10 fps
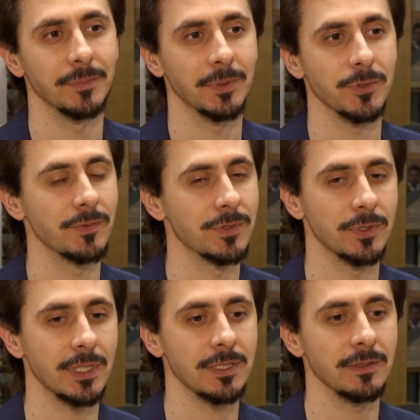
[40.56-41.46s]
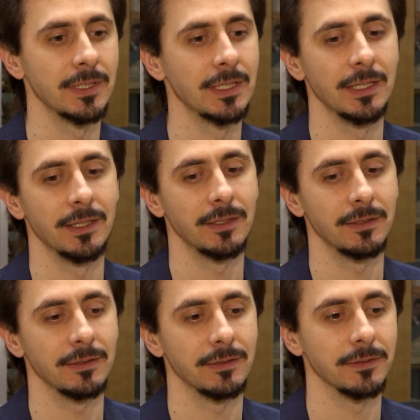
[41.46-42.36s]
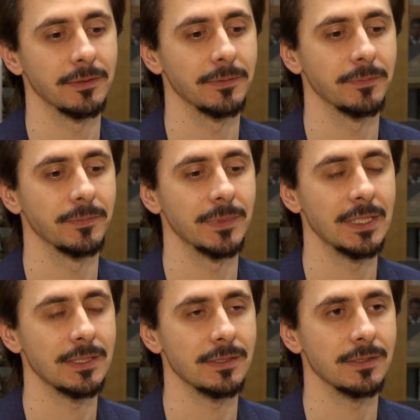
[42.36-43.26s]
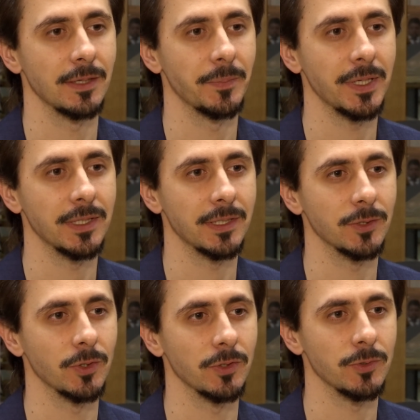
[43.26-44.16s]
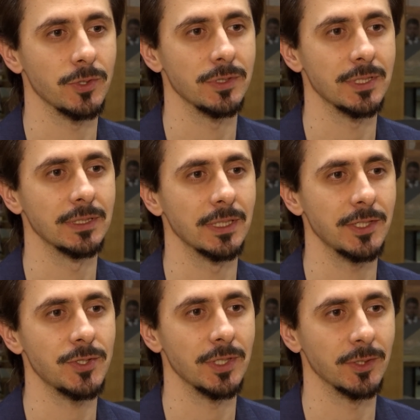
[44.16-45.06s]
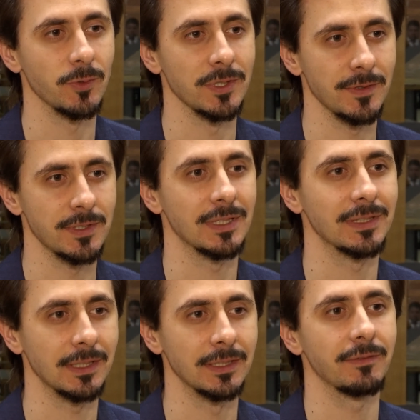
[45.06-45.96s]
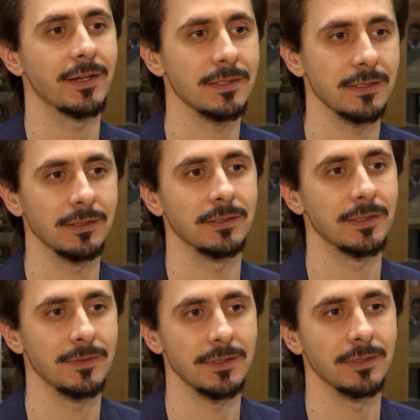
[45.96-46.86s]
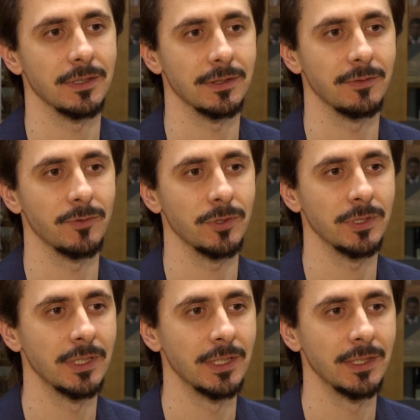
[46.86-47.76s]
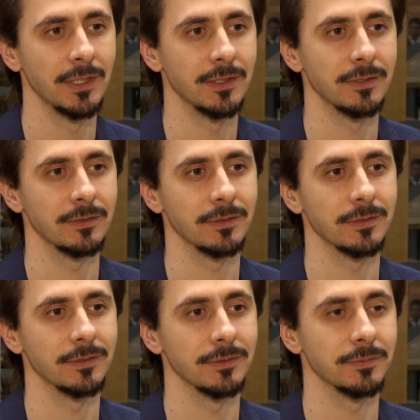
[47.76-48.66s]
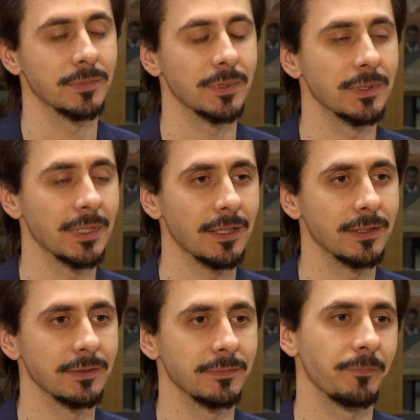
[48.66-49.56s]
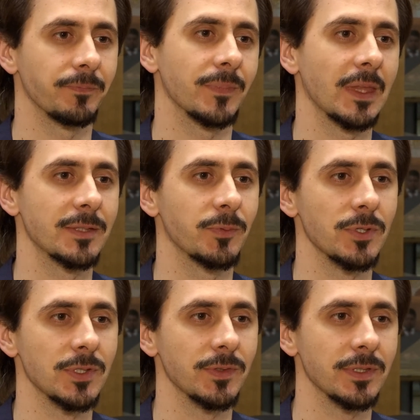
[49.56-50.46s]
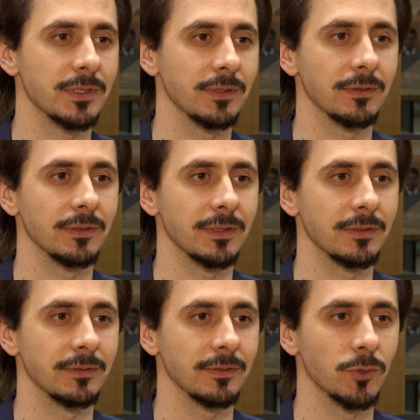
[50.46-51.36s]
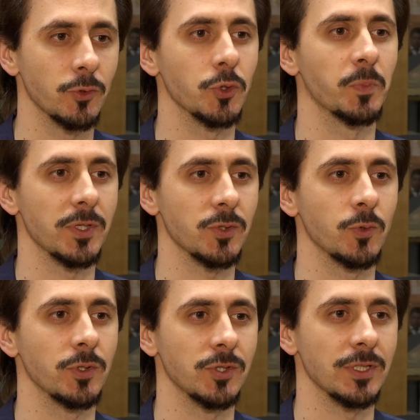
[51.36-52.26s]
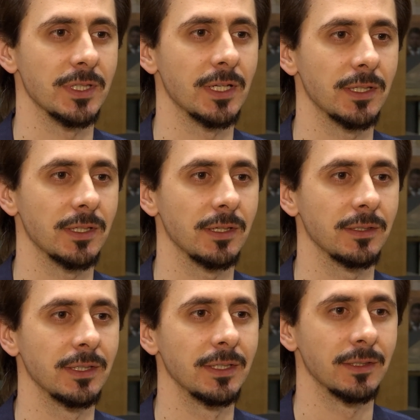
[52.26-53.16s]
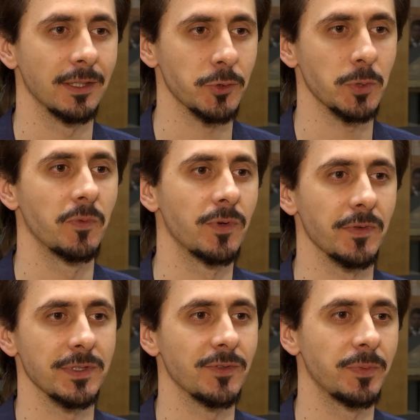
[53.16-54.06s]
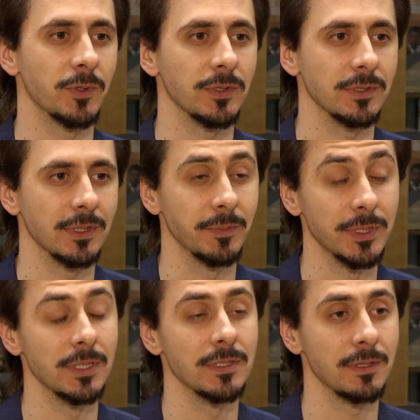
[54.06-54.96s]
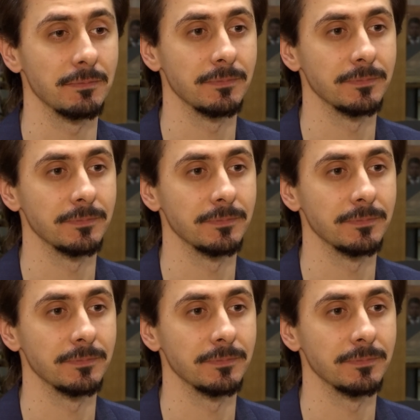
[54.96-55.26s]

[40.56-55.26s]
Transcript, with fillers: Потому что в результате э, есть компании, которые очень технологичны, которые зависят от инноваций, зависят от того, э, как использовать то, что происходит сейчас на рынке, для того, чтобы вырваться вперед и быть лидером.